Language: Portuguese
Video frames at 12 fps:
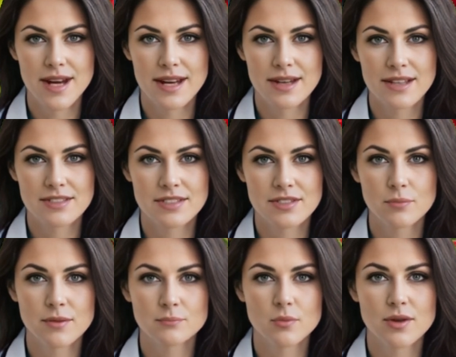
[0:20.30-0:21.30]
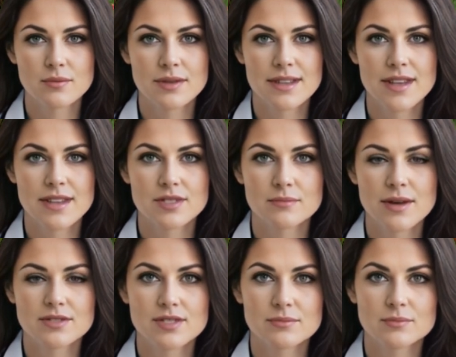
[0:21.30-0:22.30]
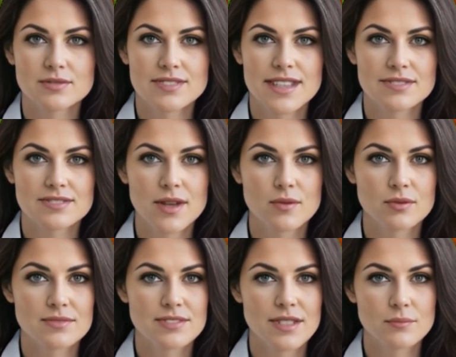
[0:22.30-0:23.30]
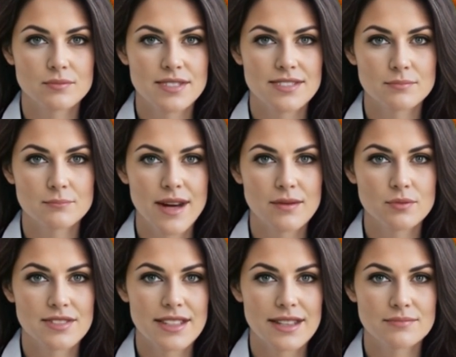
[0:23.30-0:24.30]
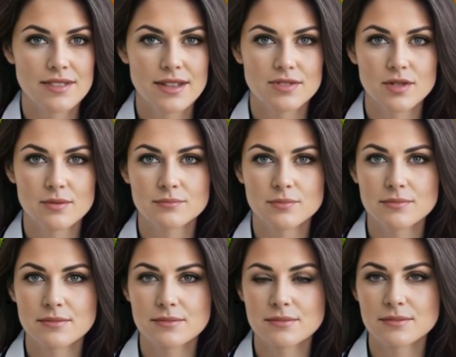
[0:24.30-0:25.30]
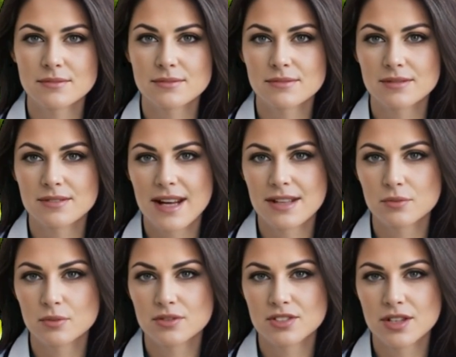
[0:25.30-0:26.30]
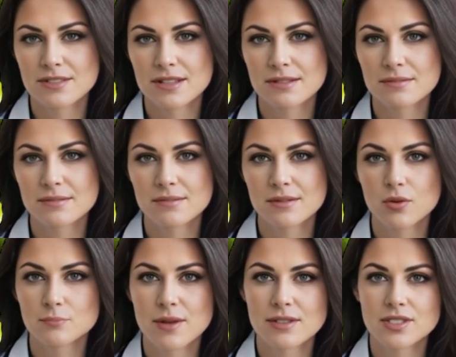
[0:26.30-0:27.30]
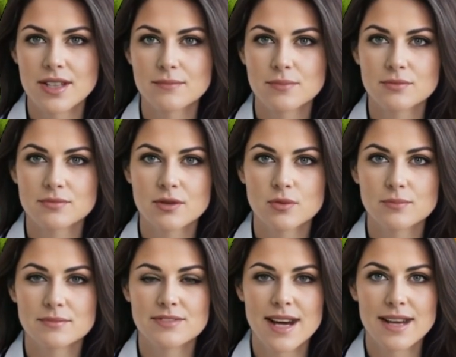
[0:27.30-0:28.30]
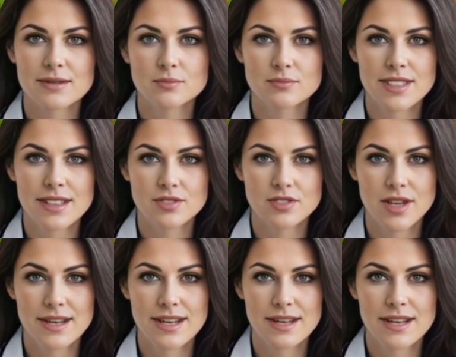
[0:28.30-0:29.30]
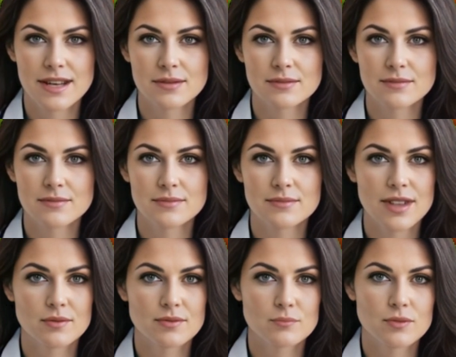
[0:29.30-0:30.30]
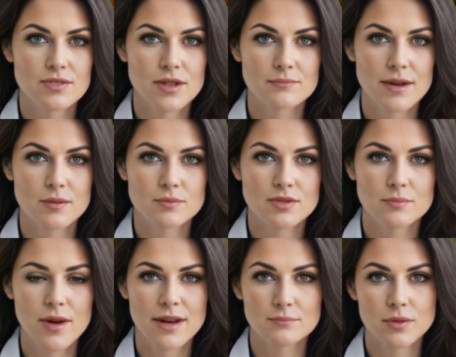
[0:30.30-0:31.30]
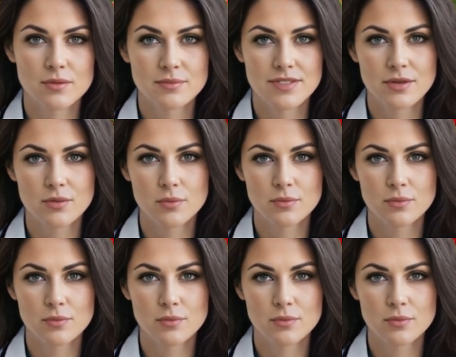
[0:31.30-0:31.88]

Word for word: É graças ao apoio e engajamento de vocês que alcançamos esse marco significativo. Cada curtida, compartilhamento e comentário nos enche de alegria e nos motiva a continuar produzindo